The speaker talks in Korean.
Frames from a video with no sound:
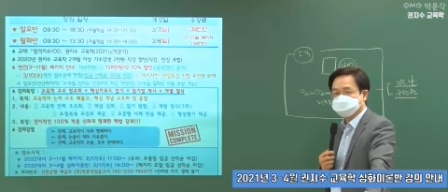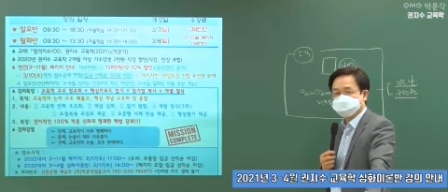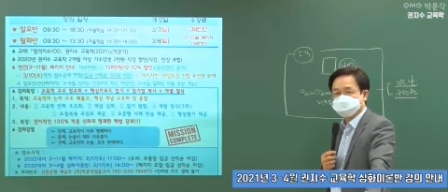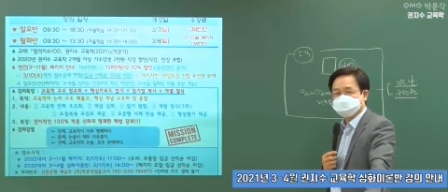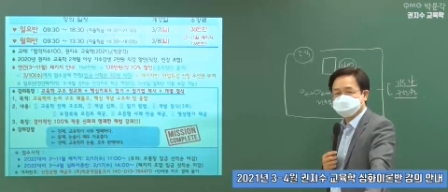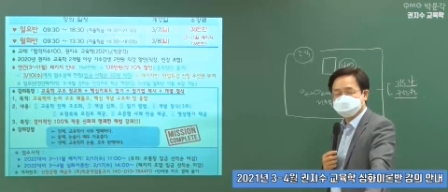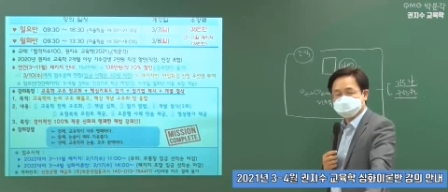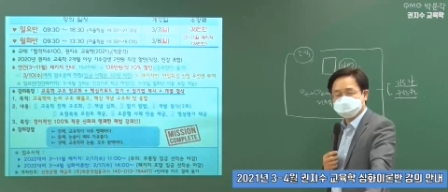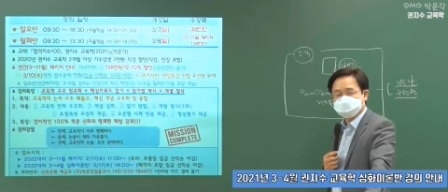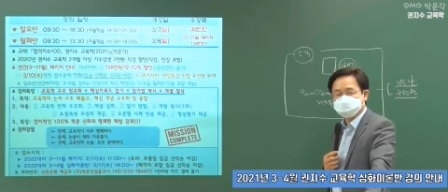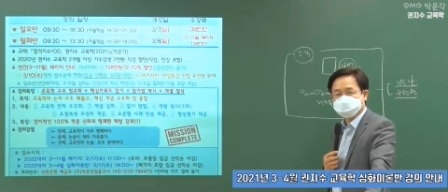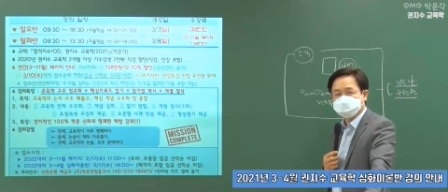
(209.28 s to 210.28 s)
예,
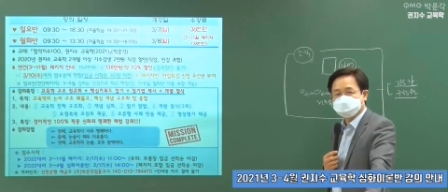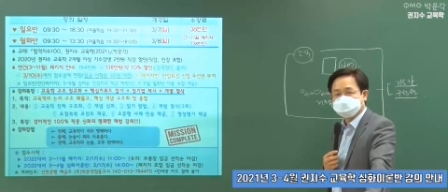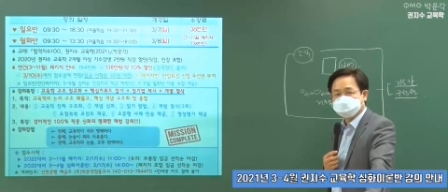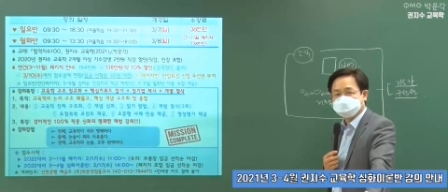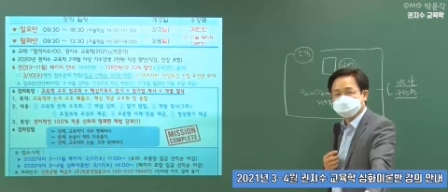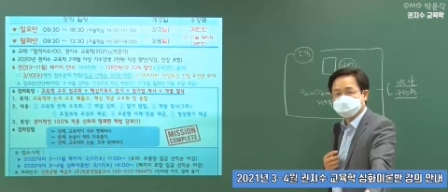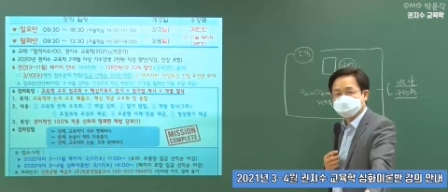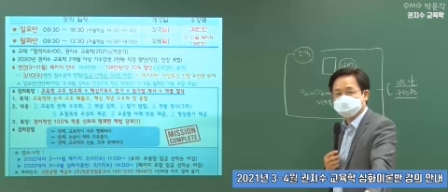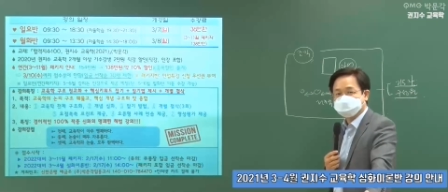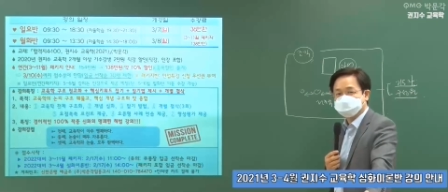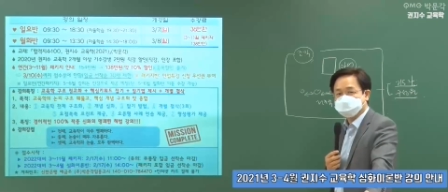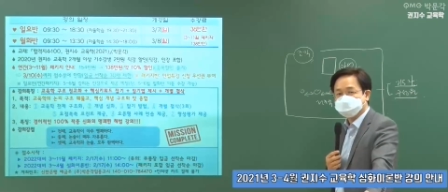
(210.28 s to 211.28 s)
지금처럼 동일하게
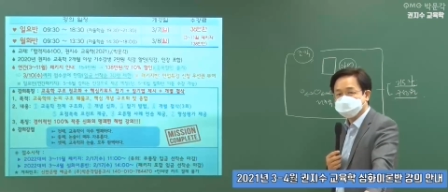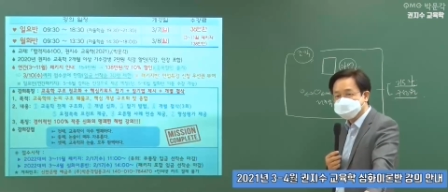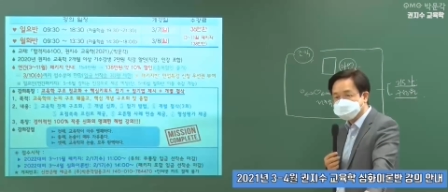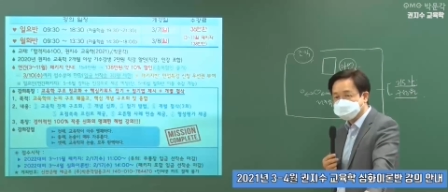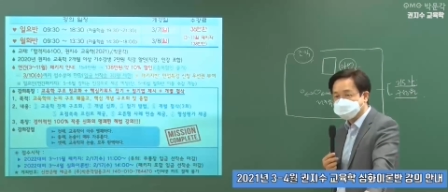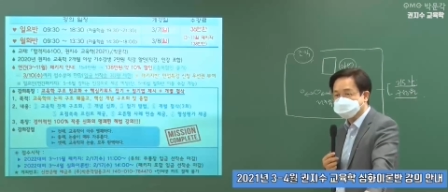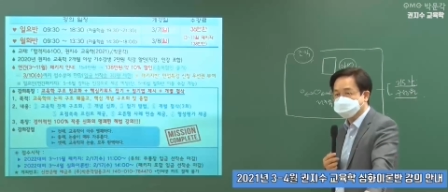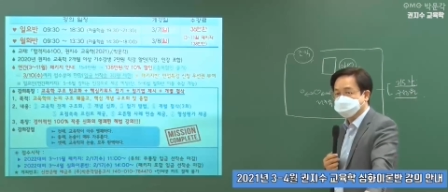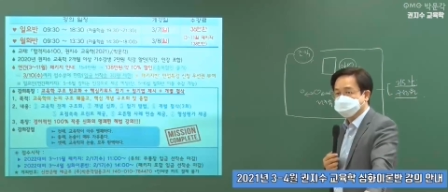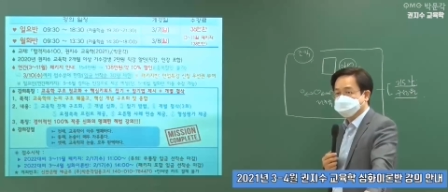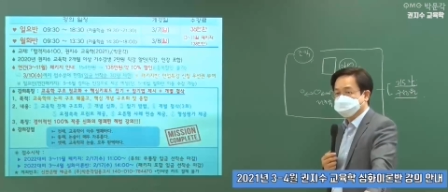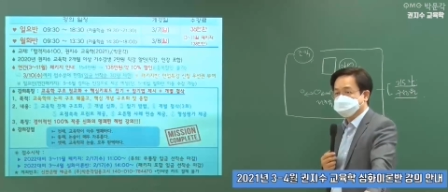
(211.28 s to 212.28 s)
하는데 조금 더 이제
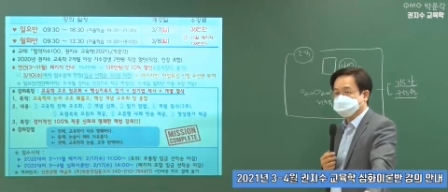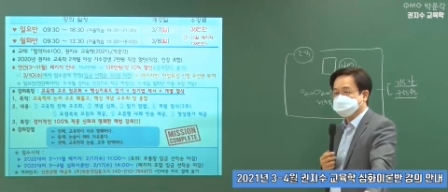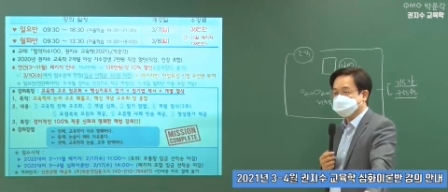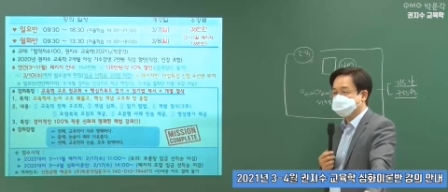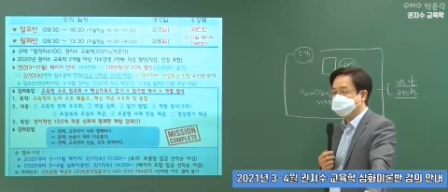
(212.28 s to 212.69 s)
예, 더